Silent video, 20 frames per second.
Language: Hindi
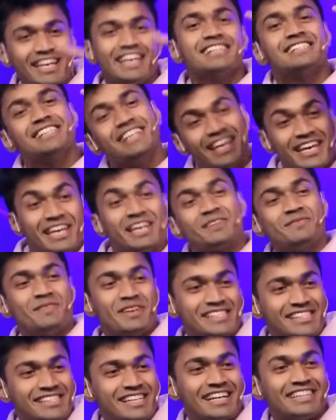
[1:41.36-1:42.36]
कि ऐसे एक
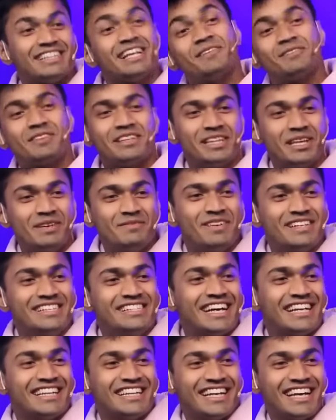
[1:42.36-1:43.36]
मैसेज आता है आपका दिन बन
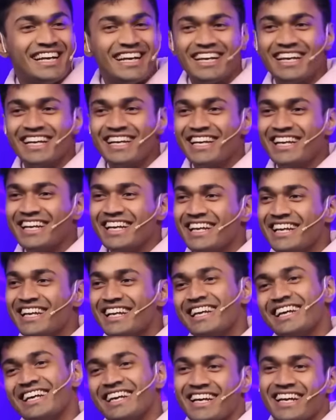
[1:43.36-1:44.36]
जाता है
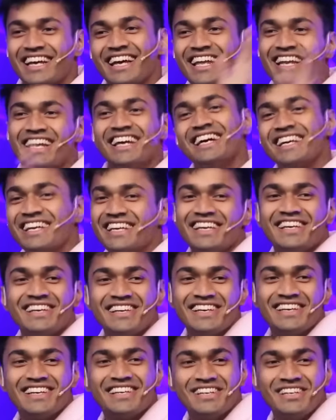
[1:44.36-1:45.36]
है ना कि
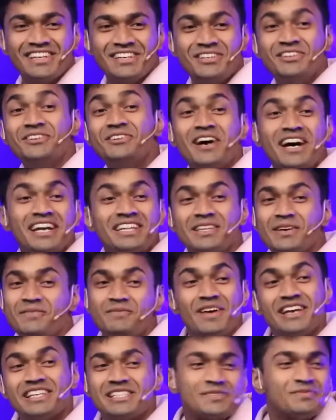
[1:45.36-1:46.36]
यू आर द
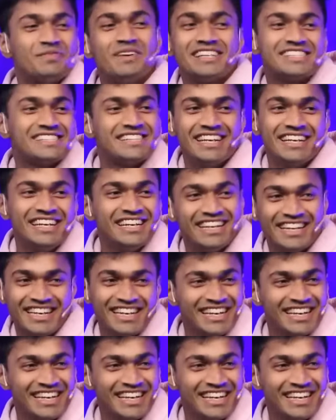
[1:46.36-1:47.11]
बेस्ट पर्सन